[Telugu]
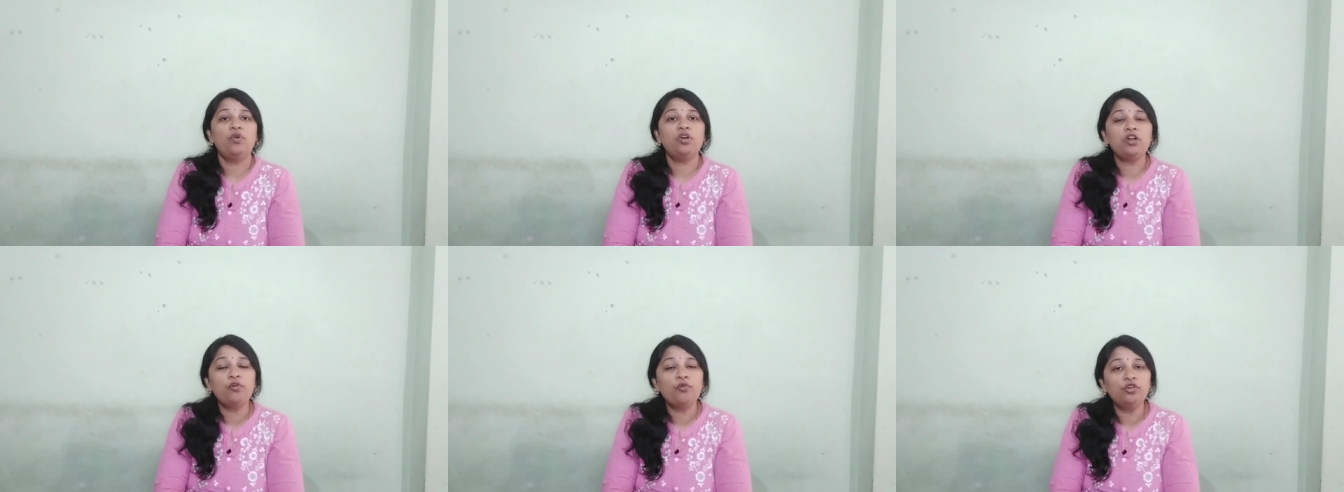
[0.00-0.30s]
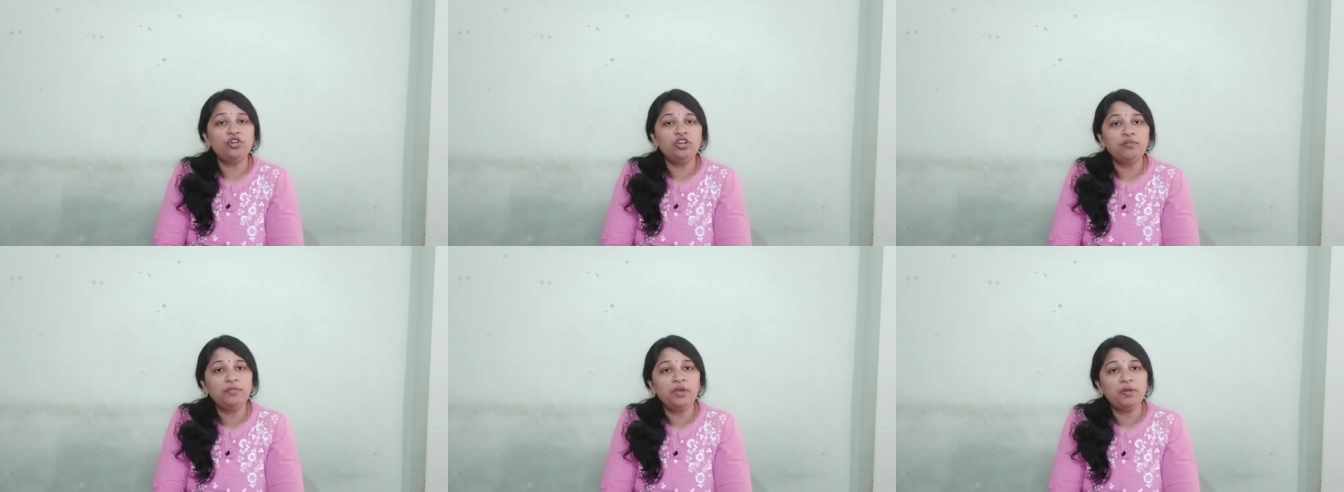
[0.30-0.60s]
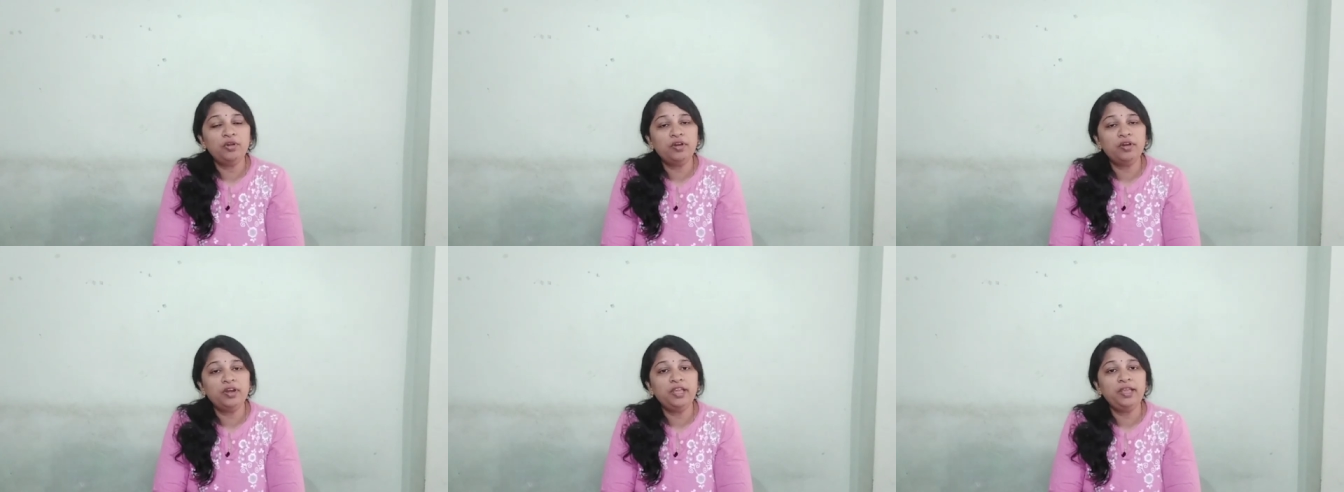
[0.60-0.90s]
ఒక
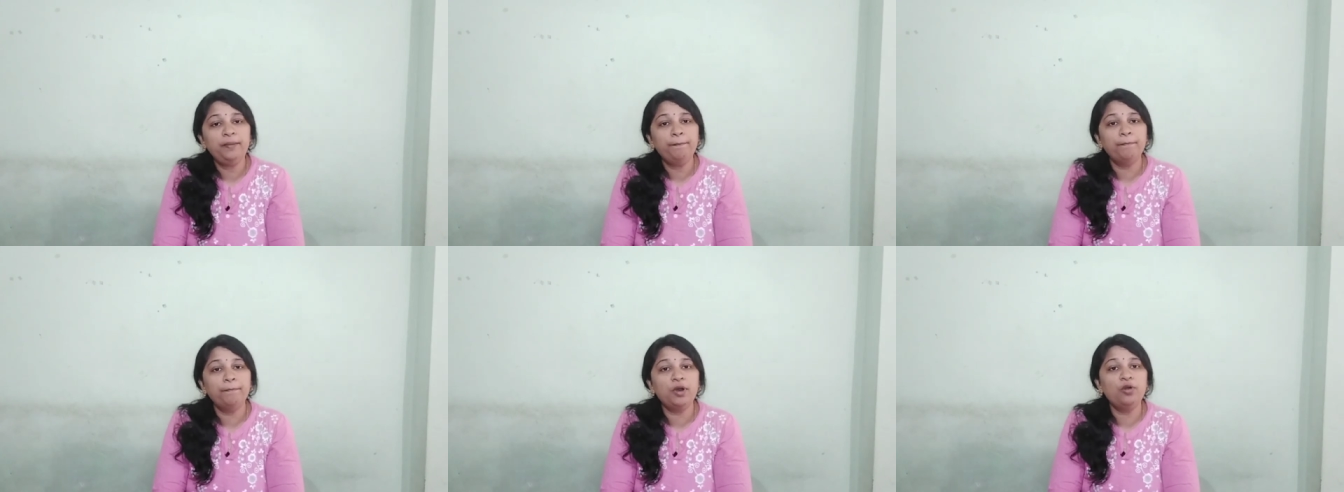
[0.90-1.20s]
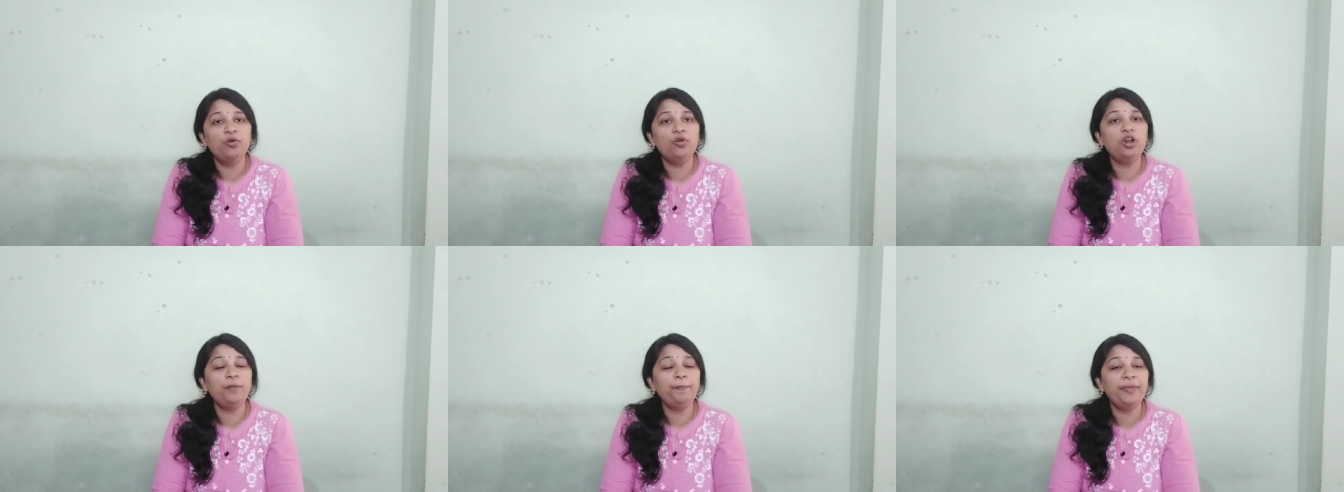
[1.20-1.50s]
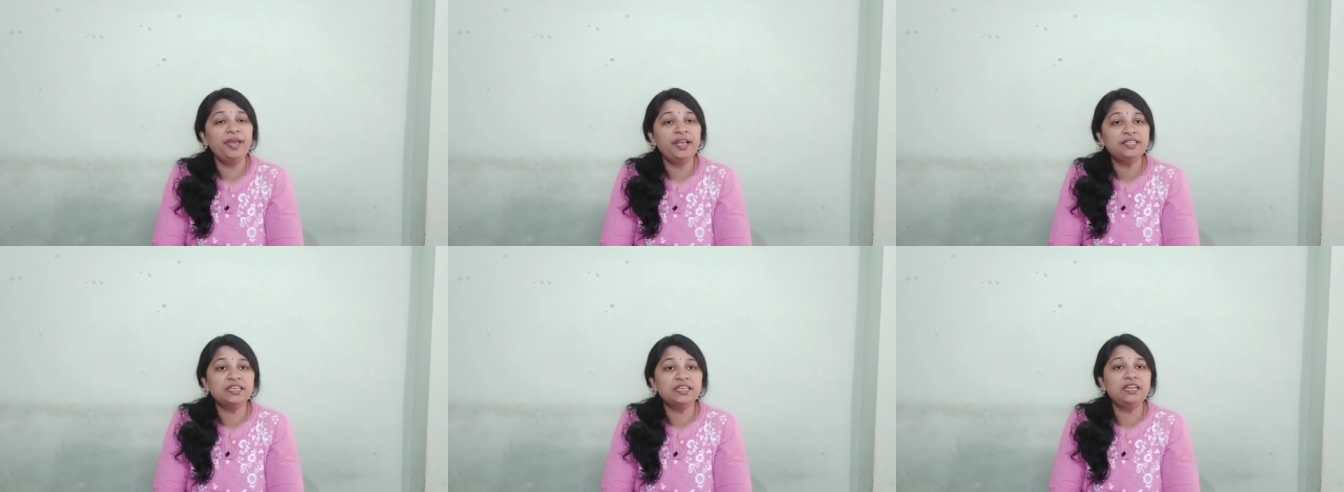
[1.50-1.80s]
కుటుంబంలోని బహుళ
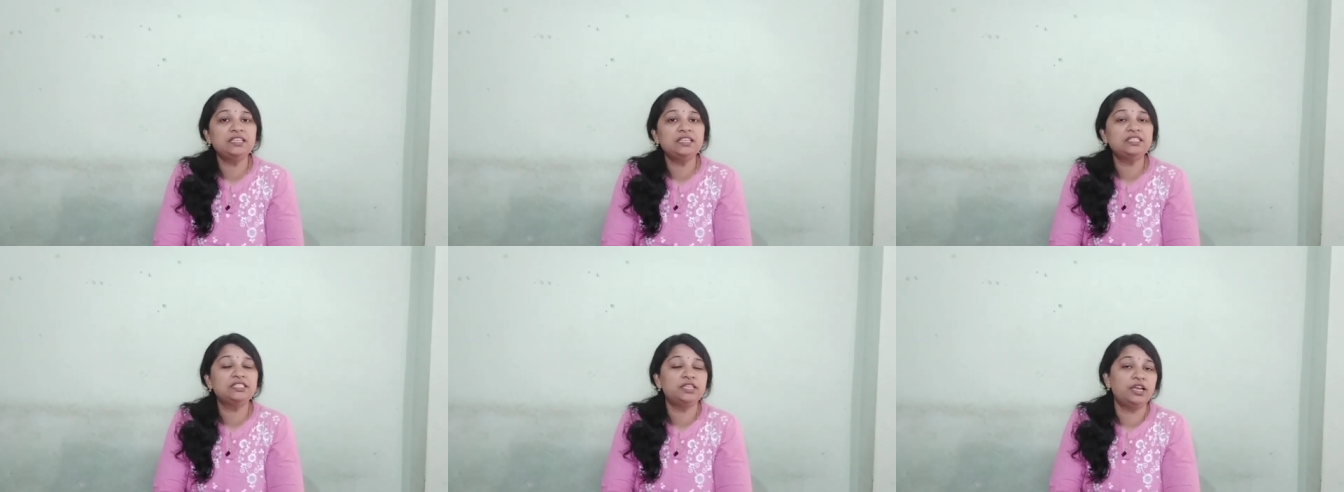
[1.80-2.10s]
పెన్షన్ల